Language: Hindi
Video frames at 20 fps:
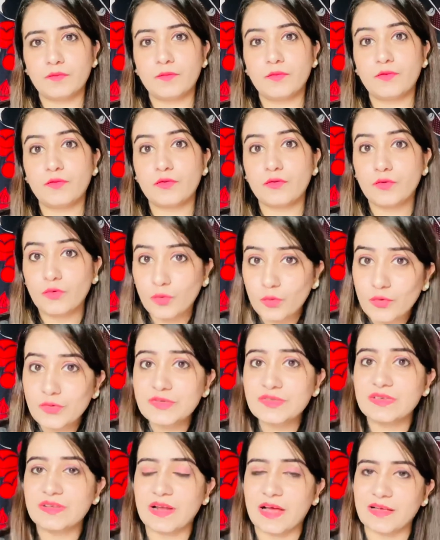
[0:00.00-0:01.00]

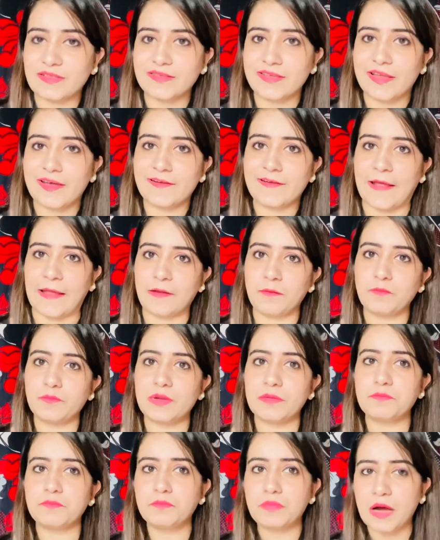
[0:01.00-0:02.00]
रोज रात के टाइम
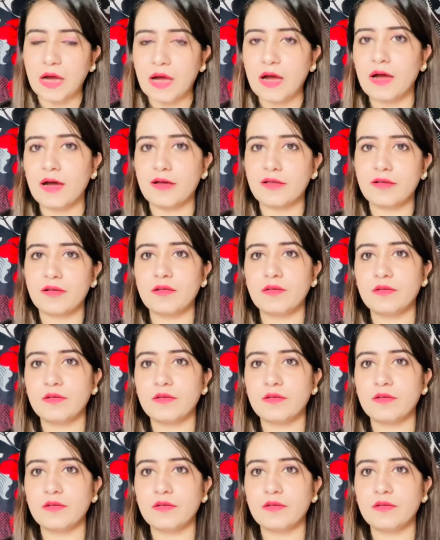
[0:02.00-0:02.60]
पे बाहर